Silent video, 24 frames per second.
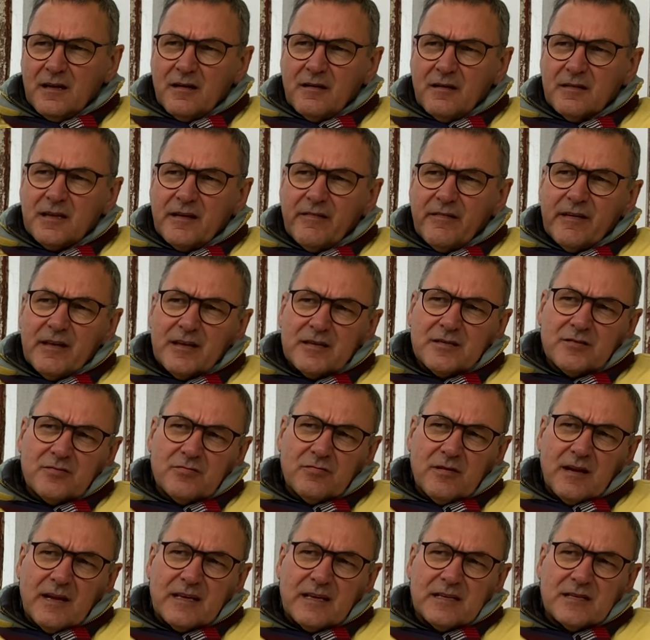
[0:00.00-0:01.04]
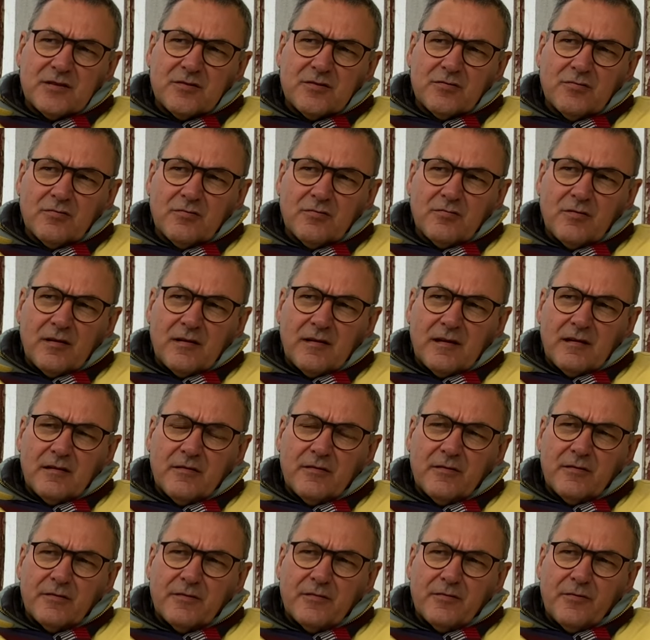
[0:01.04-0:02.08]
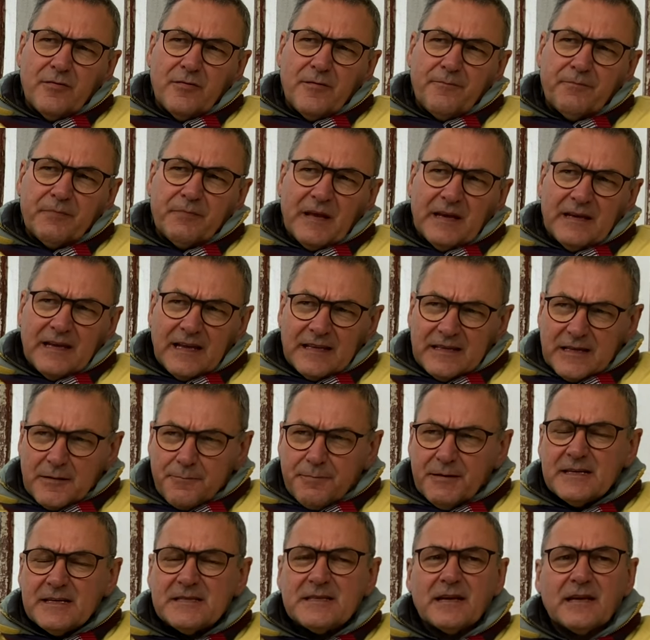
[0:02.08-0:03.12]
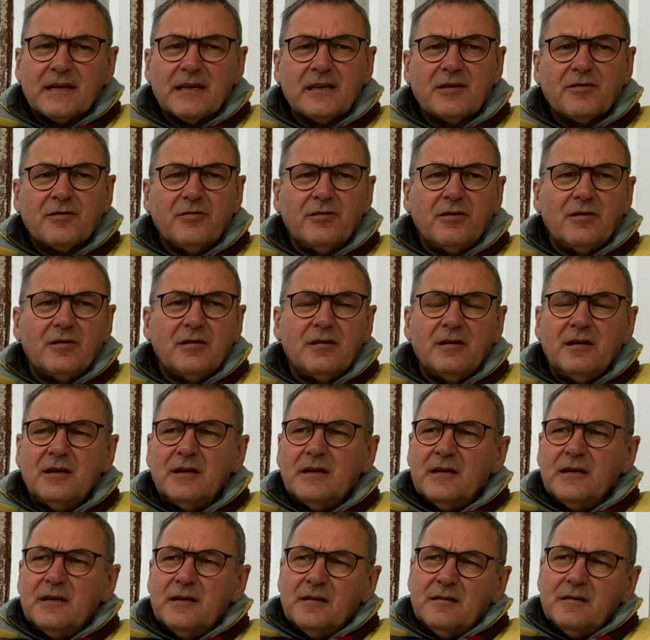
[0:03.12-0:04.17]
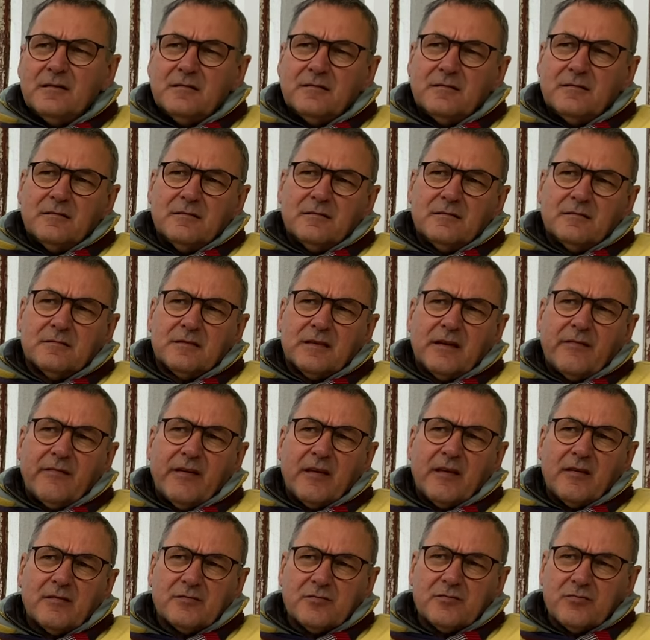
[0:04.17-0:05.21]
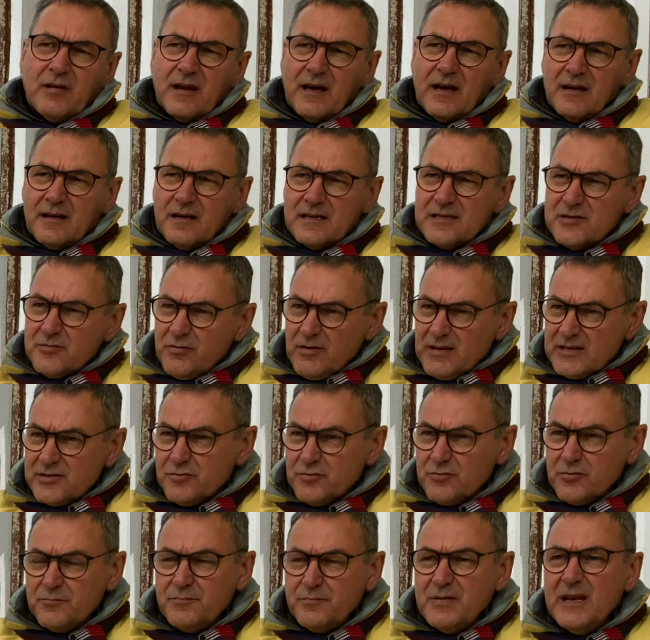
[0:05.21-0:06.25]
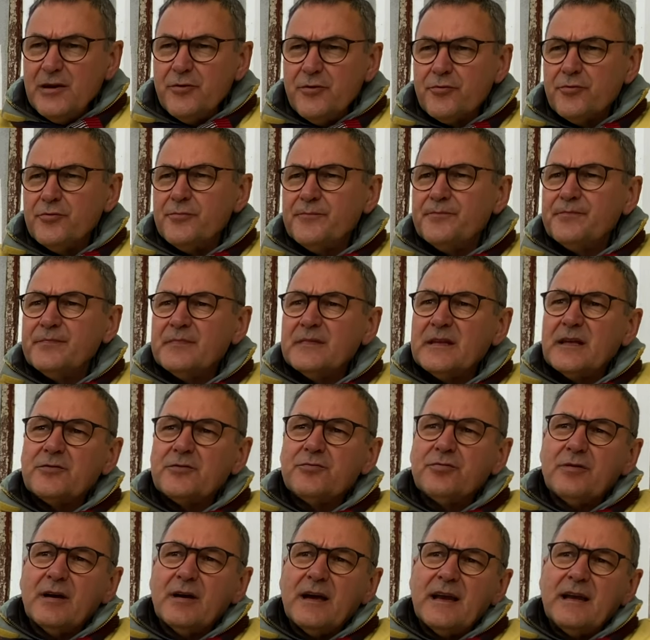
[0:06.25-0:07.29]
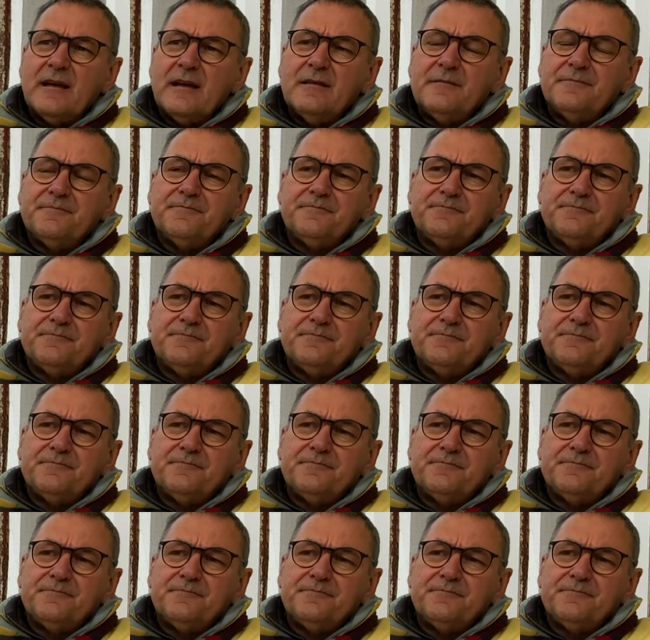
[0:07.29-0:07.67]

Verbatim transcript: travaillant, sur la question de la, déprise agricole, en travaillant sur la restauration de milieux naturels.